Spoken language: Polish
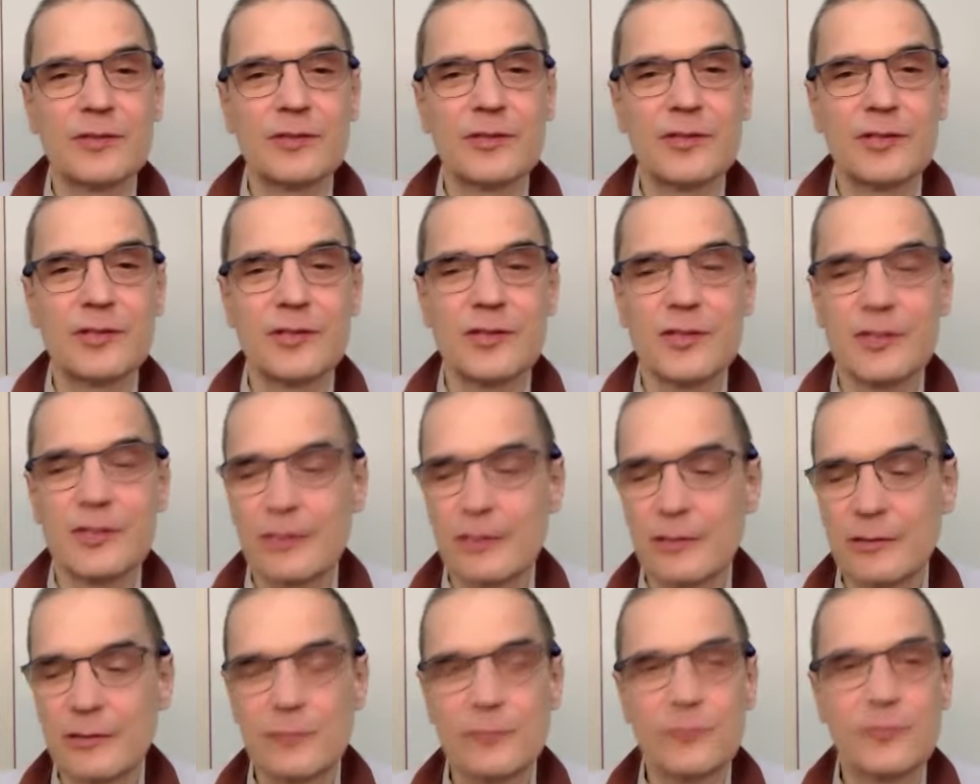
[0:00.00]

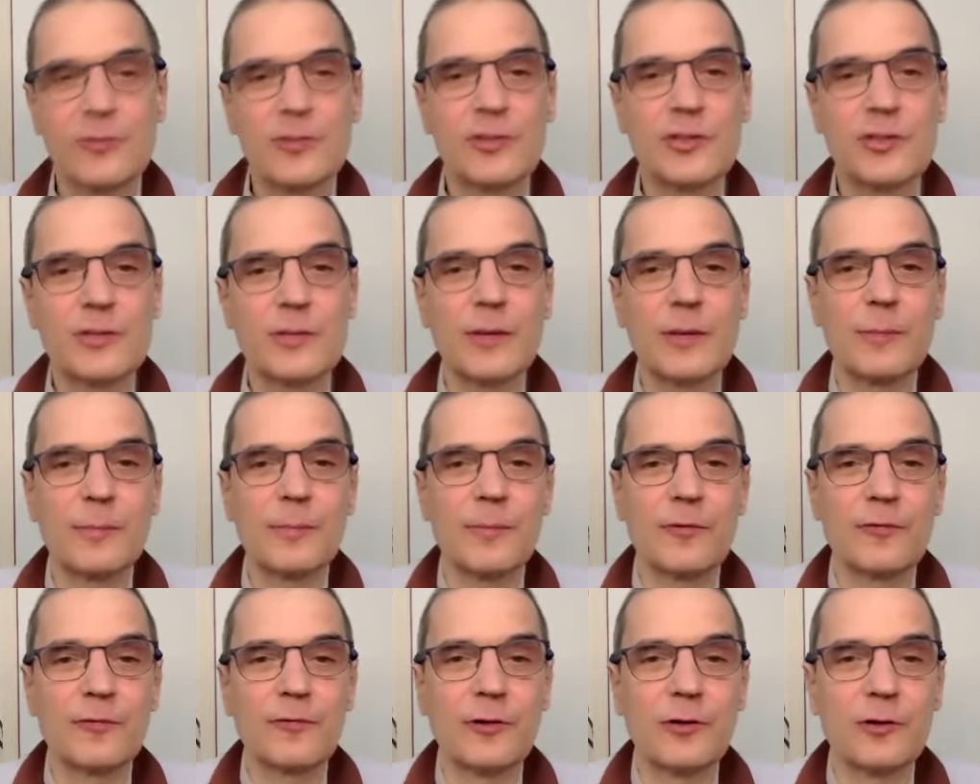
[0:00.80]
znaczenia, również nie ma
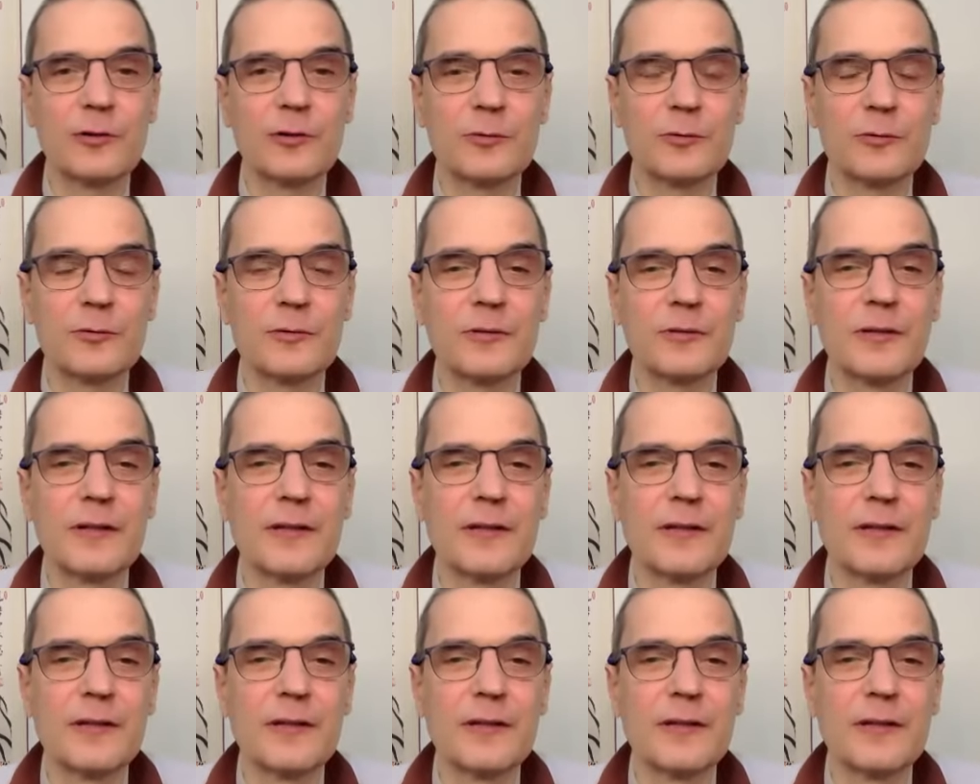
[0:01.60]
powodu,